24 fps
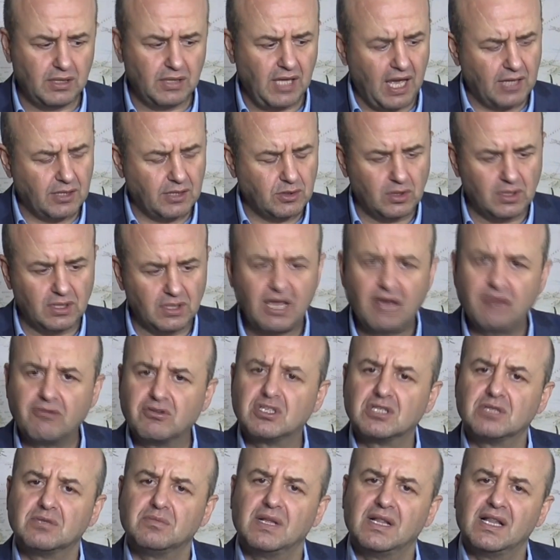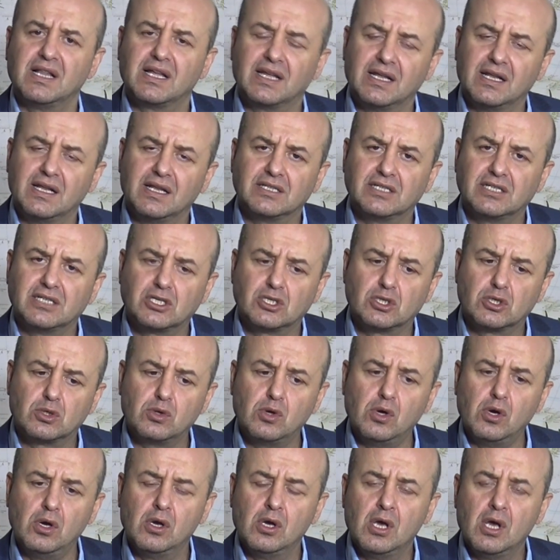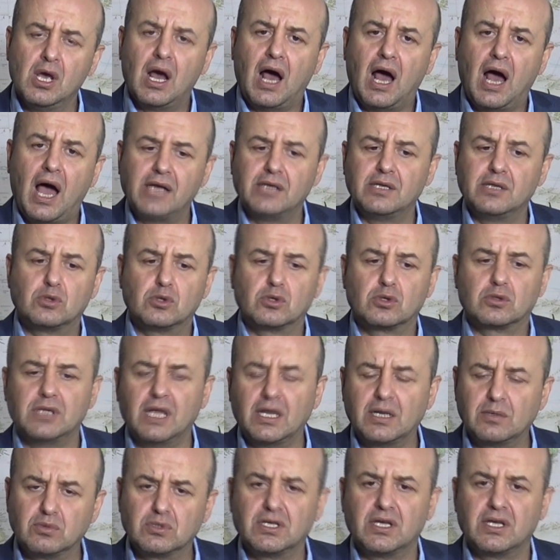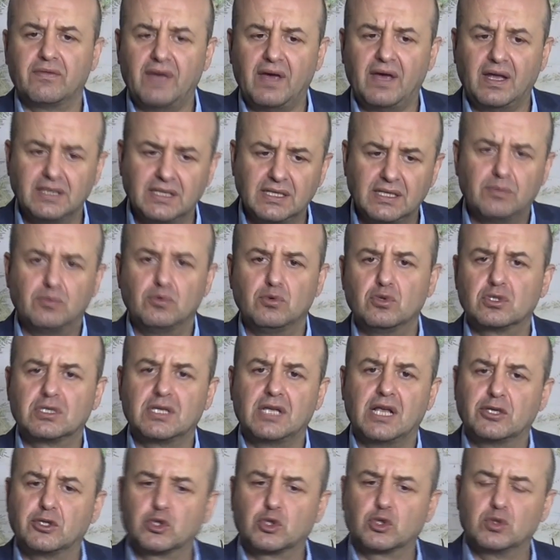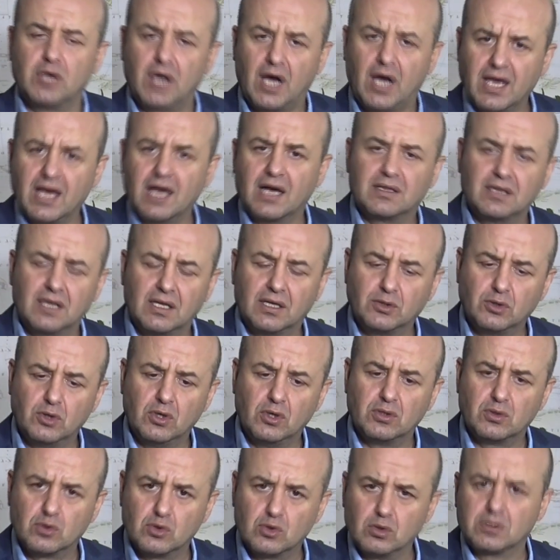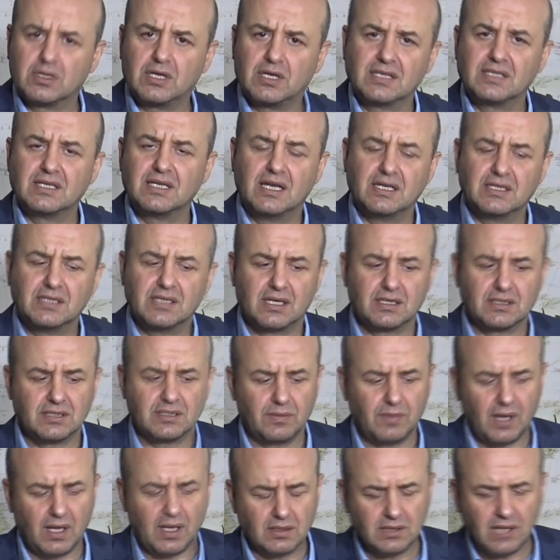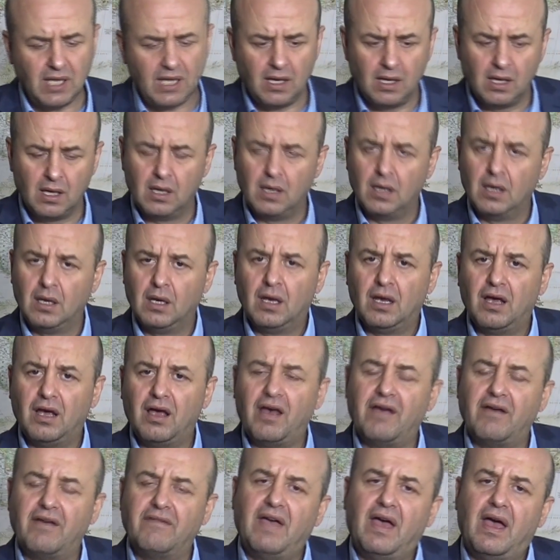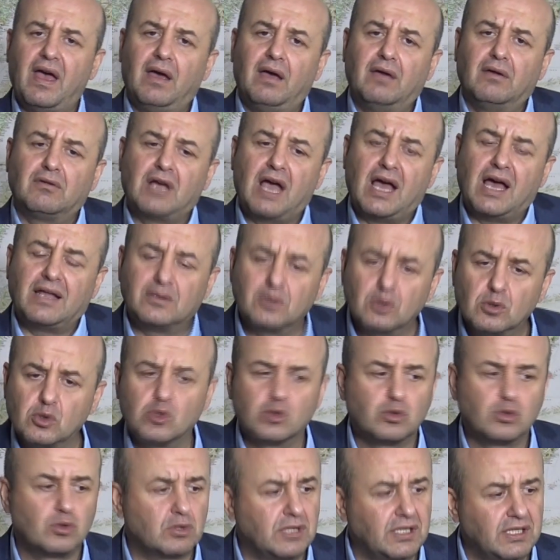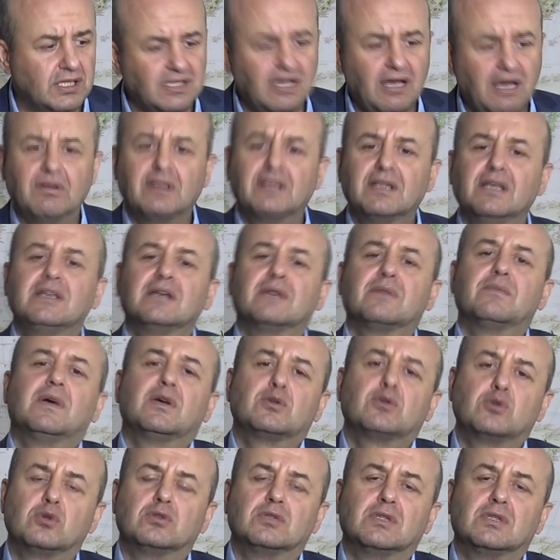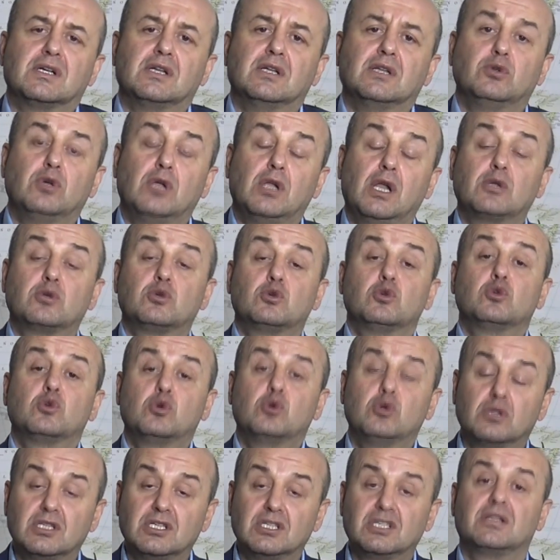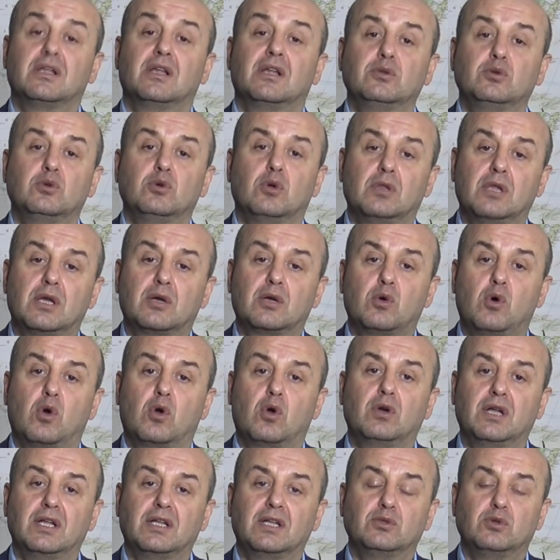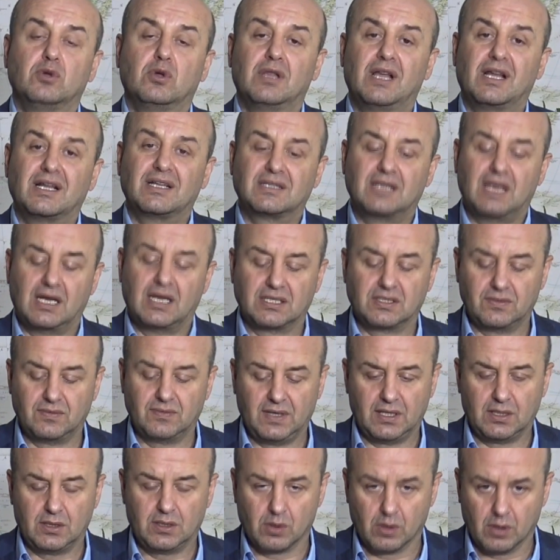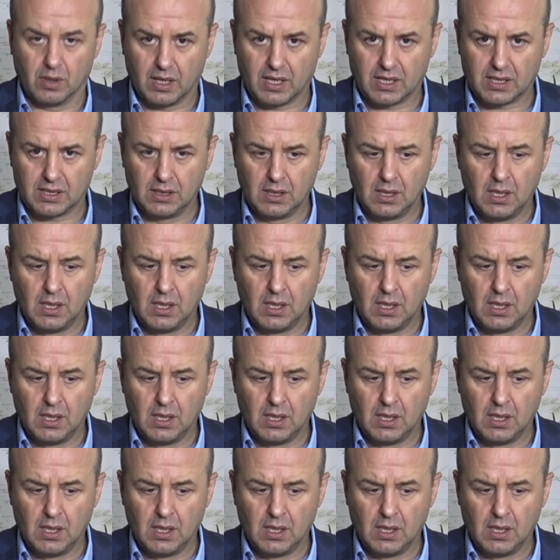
Daha sonra devşirmeleri ele geçiliyor. Aynı Türkler bu sefer yine Büyük Selçuklu'ya ayaklanıyor Sultan Sencer zamanında e, ve kendi kurdukları devleti yıkmak zorunda kalıyorlar. Çünkü dışlanıyorlar, horlanıyorlar, tasfiye ediliyorlar.